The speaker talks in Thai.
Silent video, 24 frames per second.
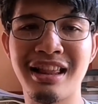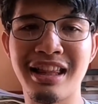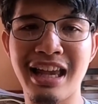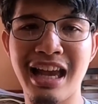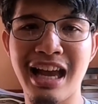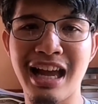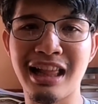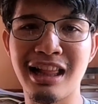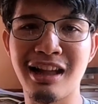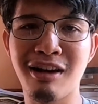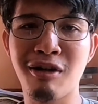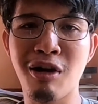
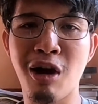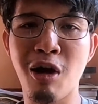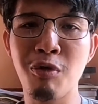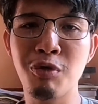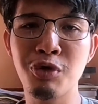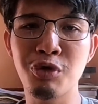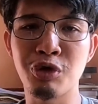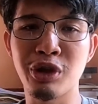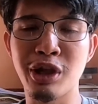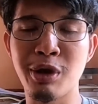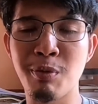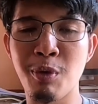เนี่ยแล้วเขา
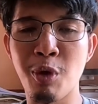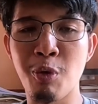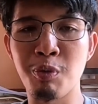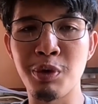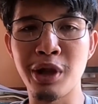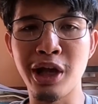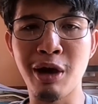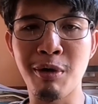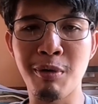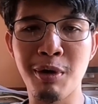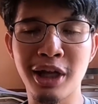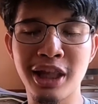อยู่ในมุม
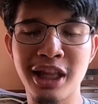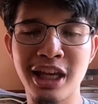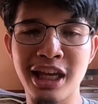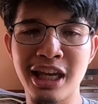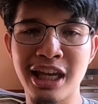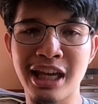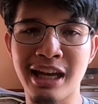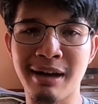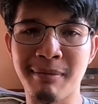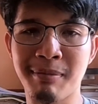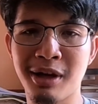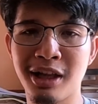เลี้ยวพอดี
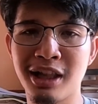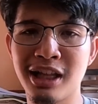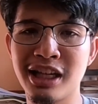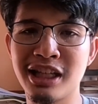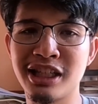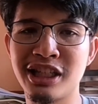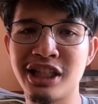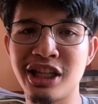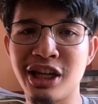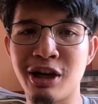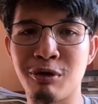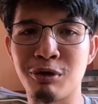ครับ ก็เลย
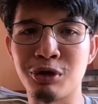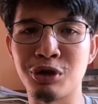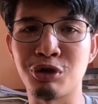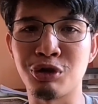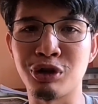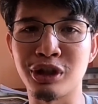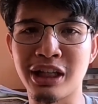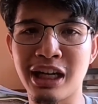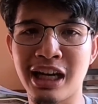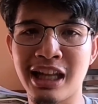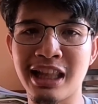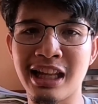เฉียวช
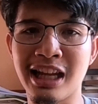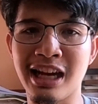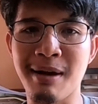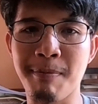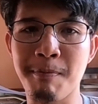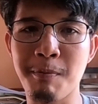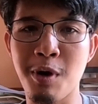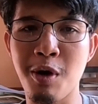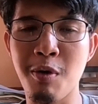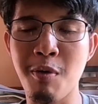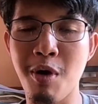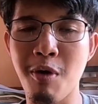นกันนะครั
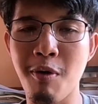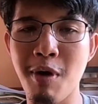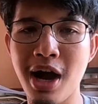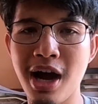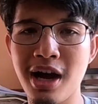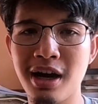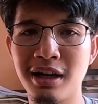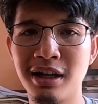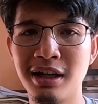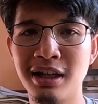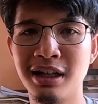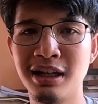บเขาบอกว่า
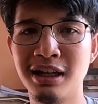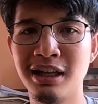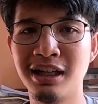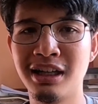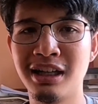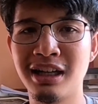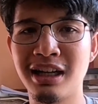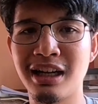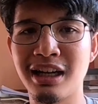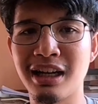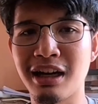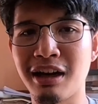
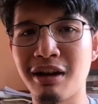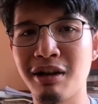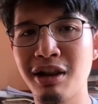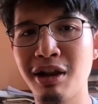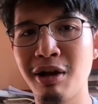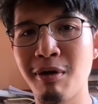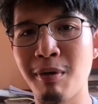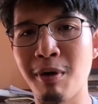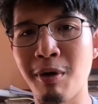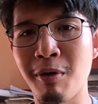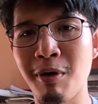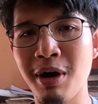เขา
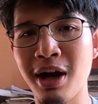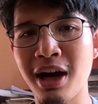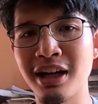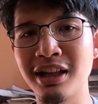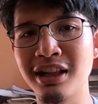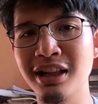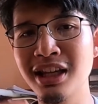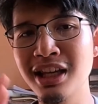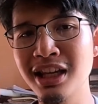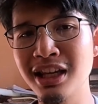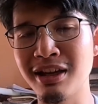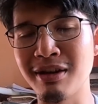เลยบอกว่า
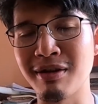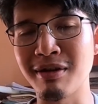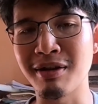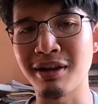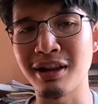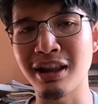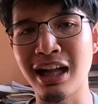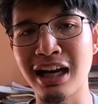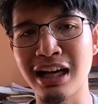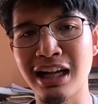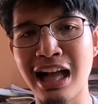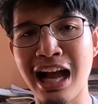นี่
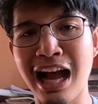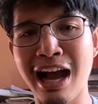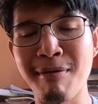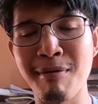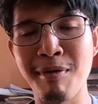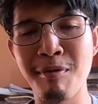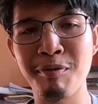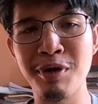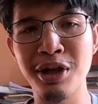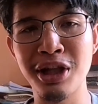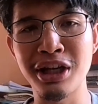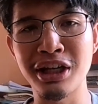หลักฐาน
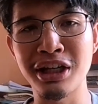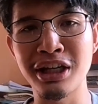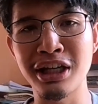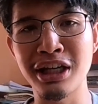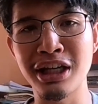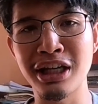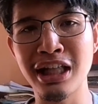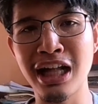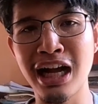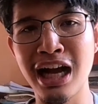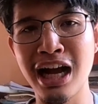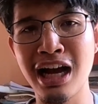มันเป็นอย่าง
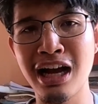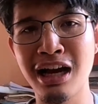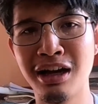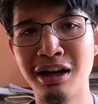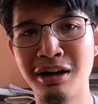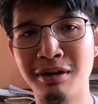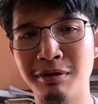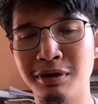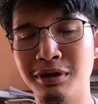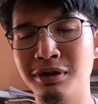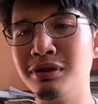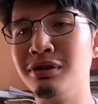นี้นะ
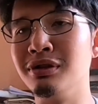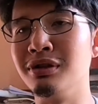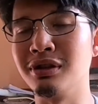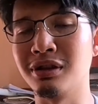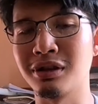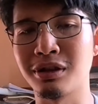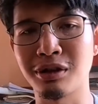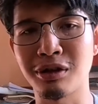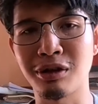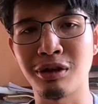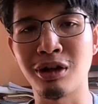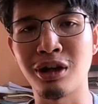โอ้
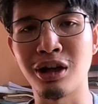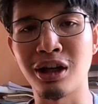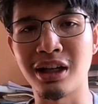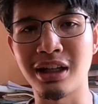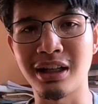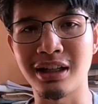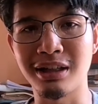ก็